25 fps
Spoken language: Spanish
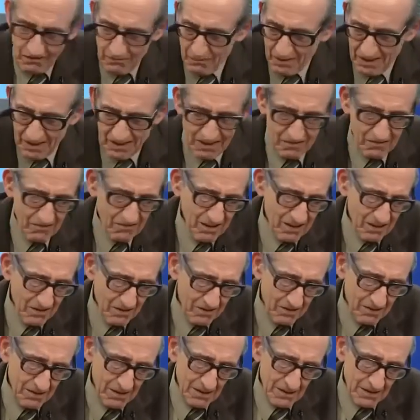sobre el particular,
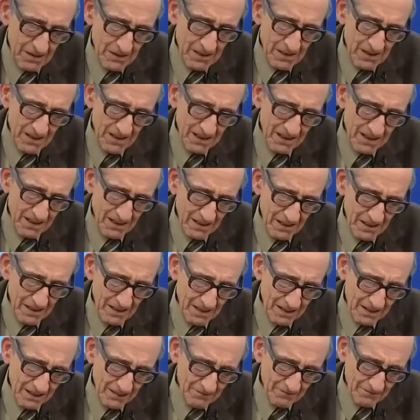¿no?
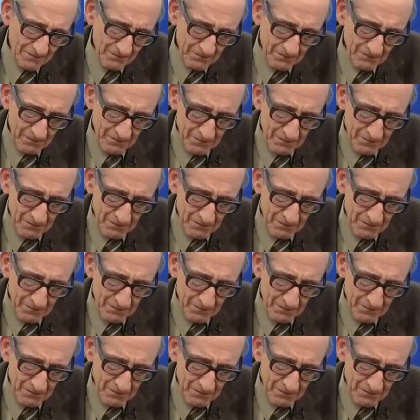Eh,